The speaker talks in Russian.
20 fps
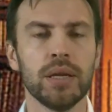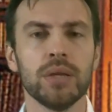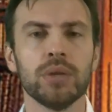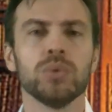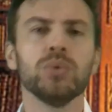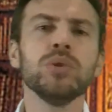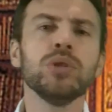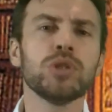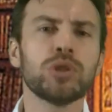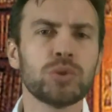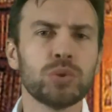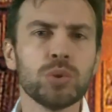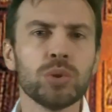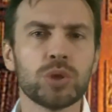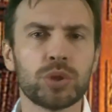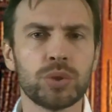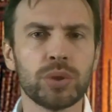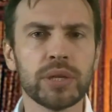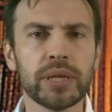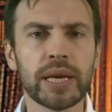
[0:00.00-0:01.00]
Ну и что,
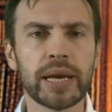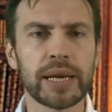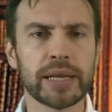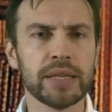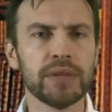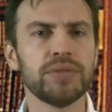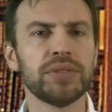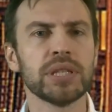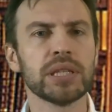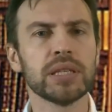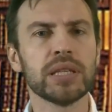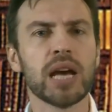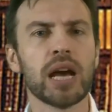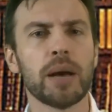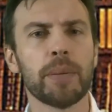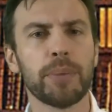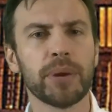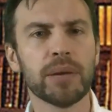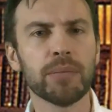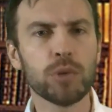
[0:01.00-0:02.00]
что я не
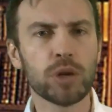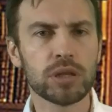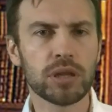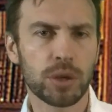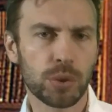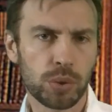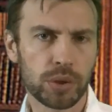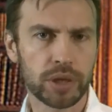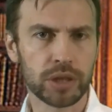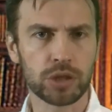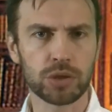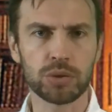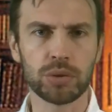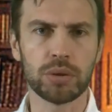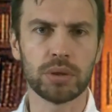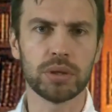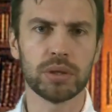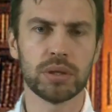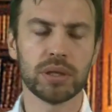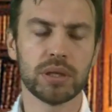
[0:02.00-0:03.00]
всегда прямой дорогой
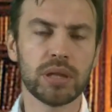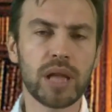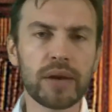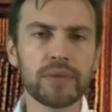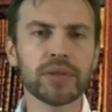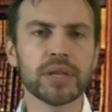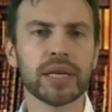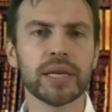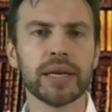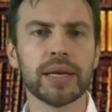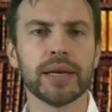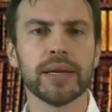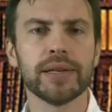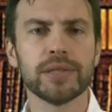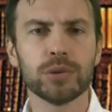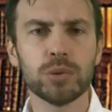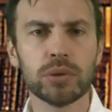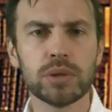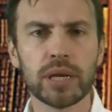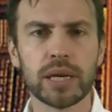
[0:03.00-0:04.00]
шел. Главное –
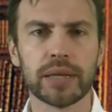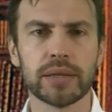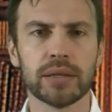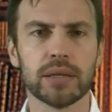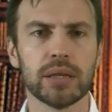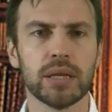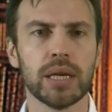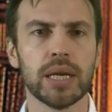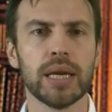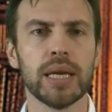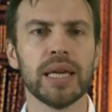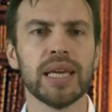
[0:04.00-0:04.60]
результат.